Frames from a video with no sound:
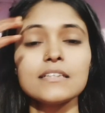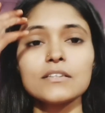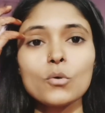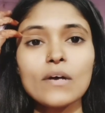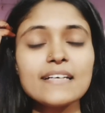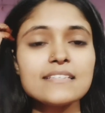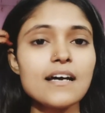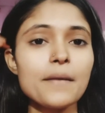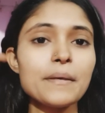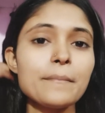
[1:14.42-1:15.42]
तो गाइस
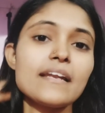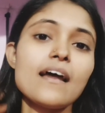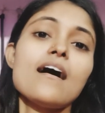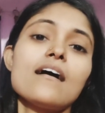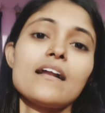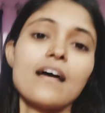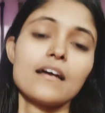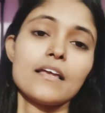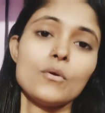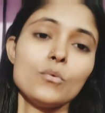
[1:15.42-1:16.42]
अभी मैं नहा कर आ
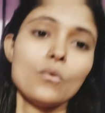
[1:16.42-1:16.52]
गई हूँ